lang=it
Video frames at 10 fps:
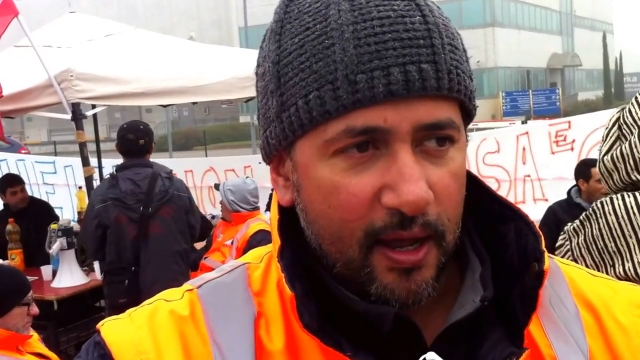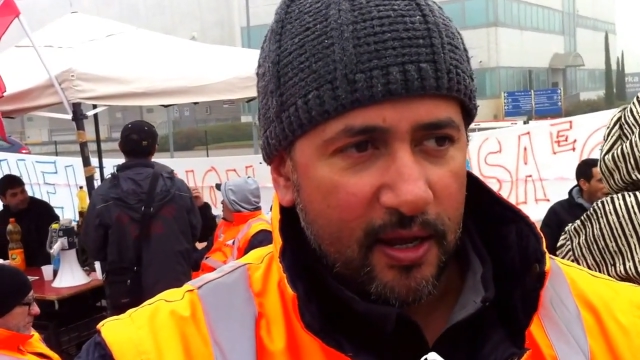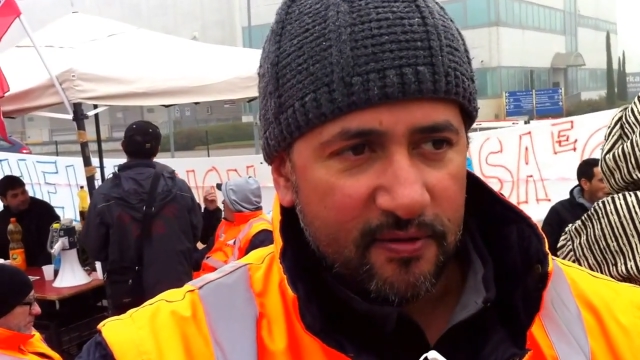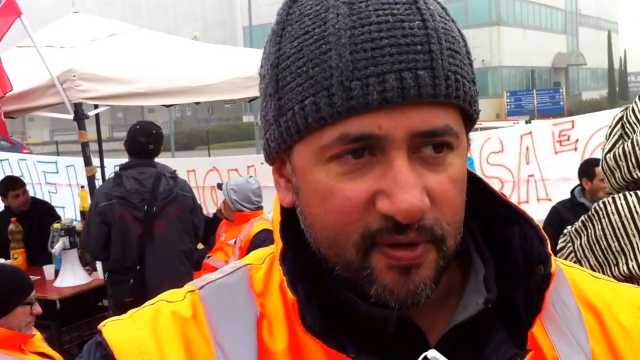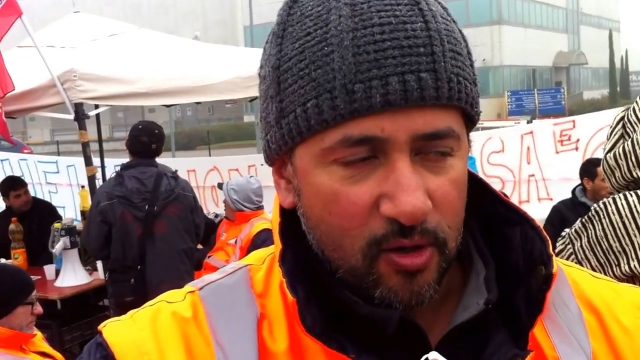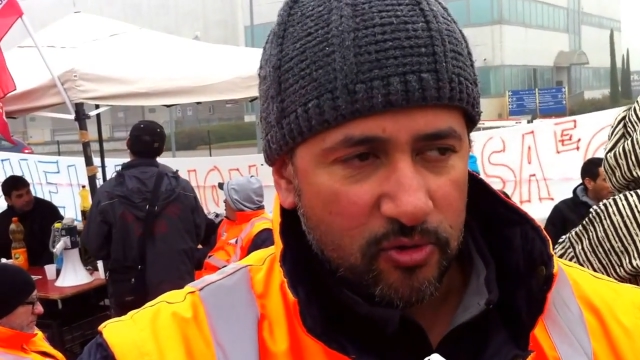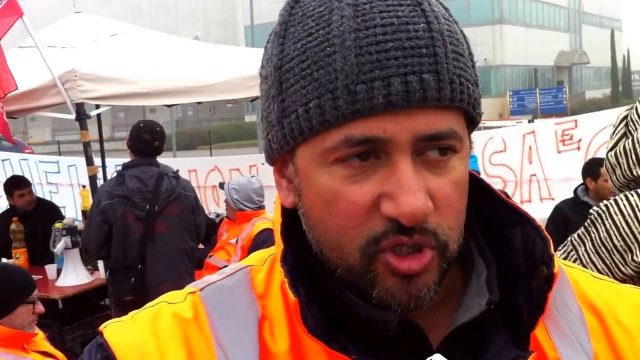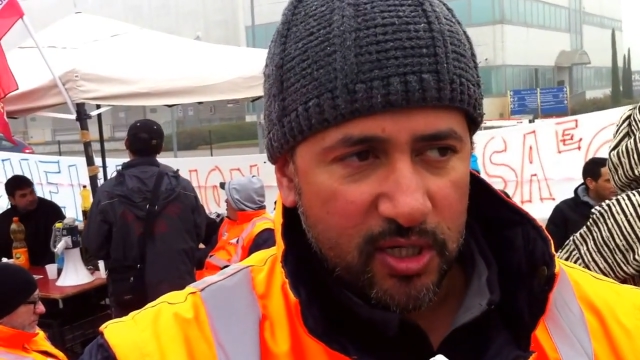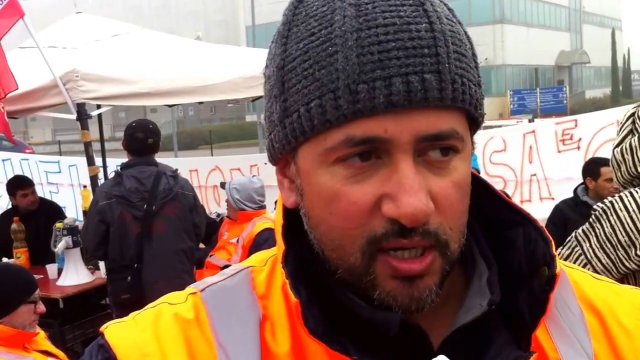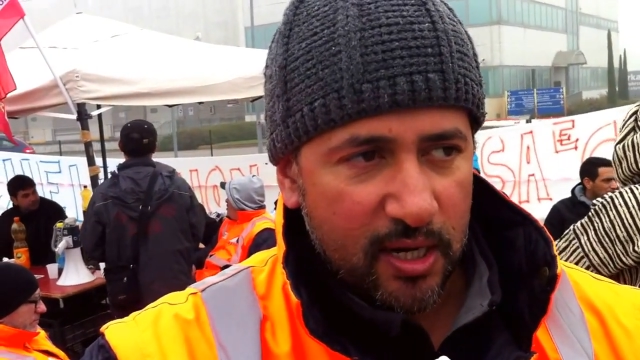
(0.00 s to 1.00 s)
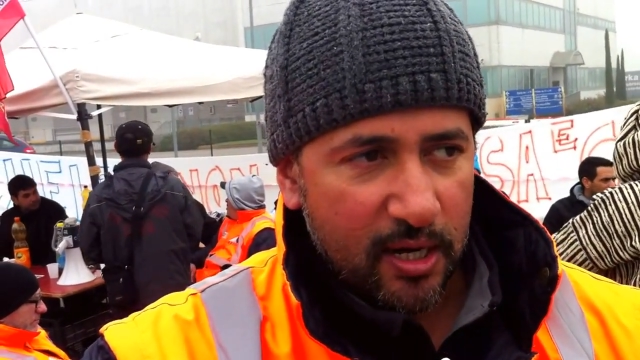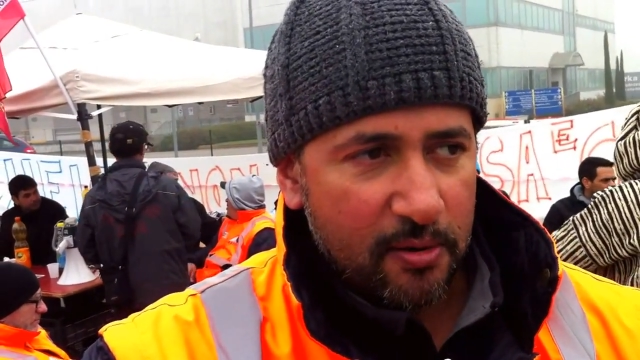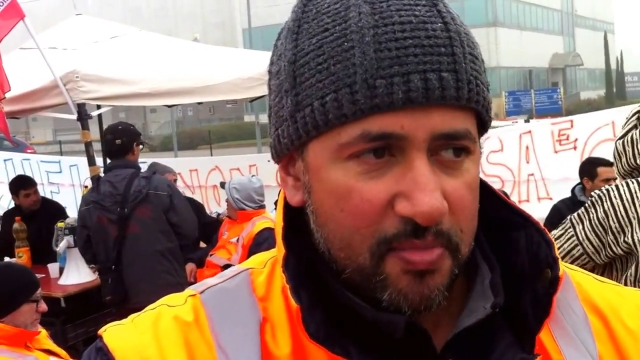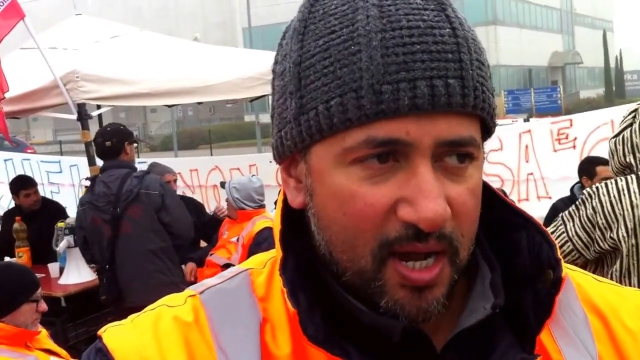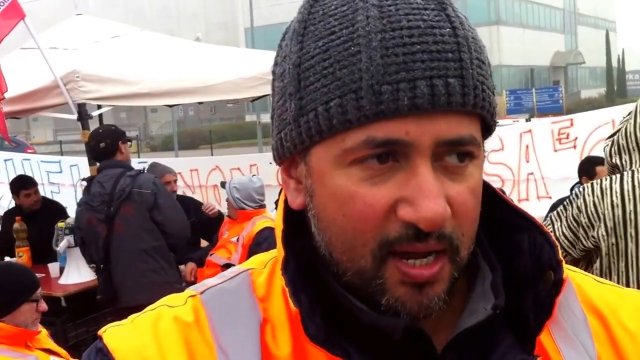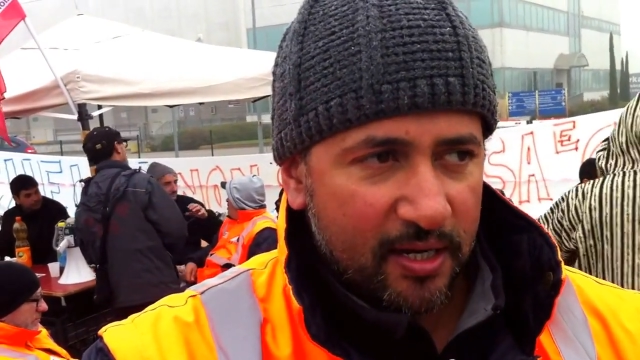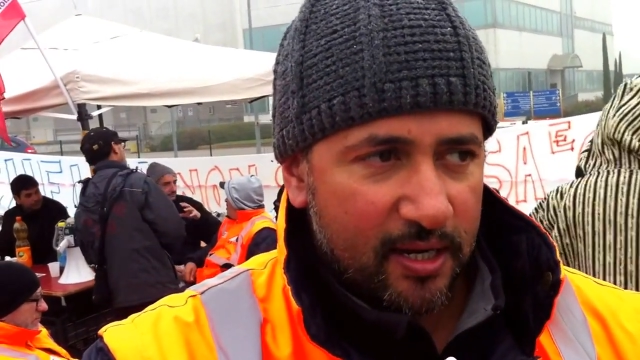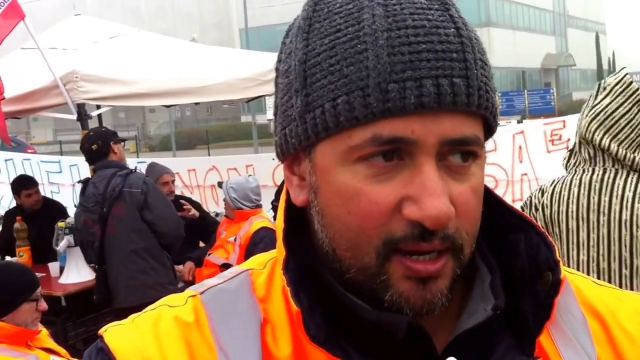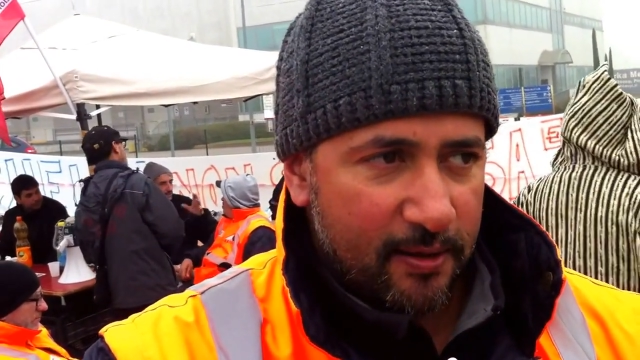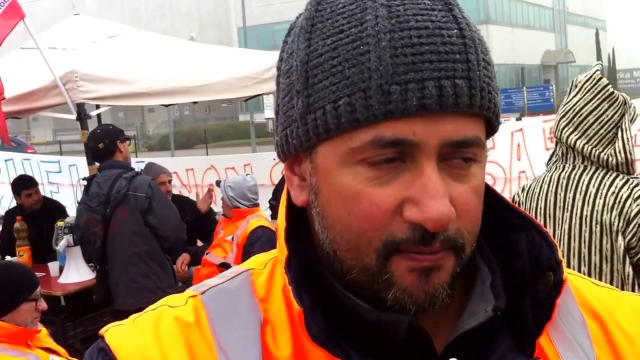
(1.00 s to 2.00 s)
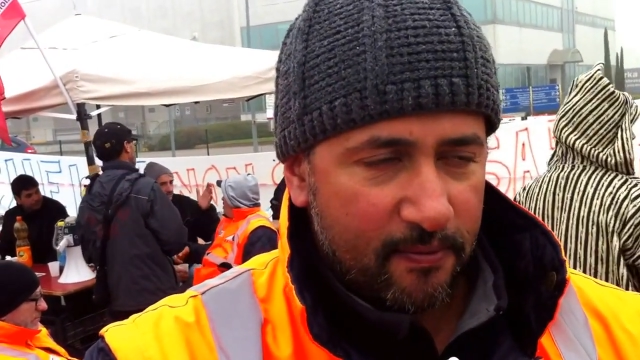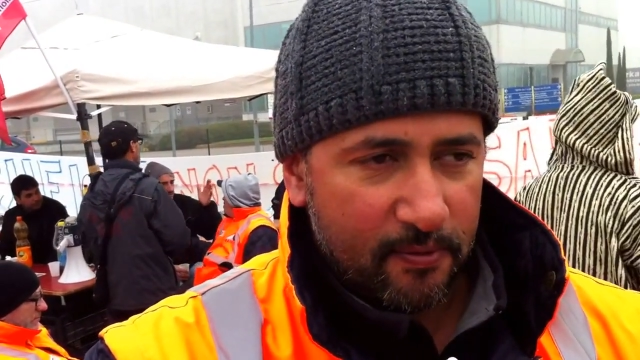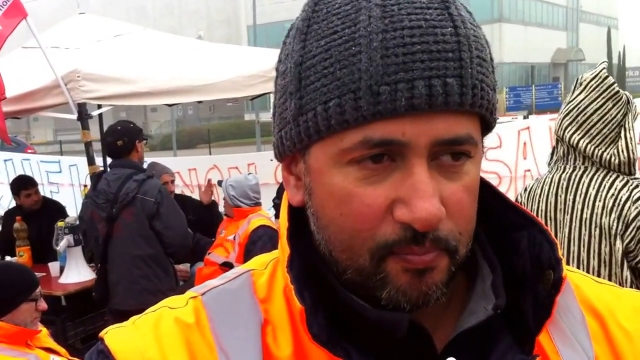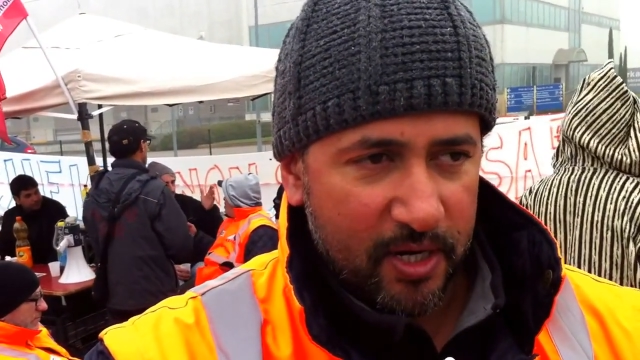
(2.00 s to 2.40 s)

a livello generale ma anche eh,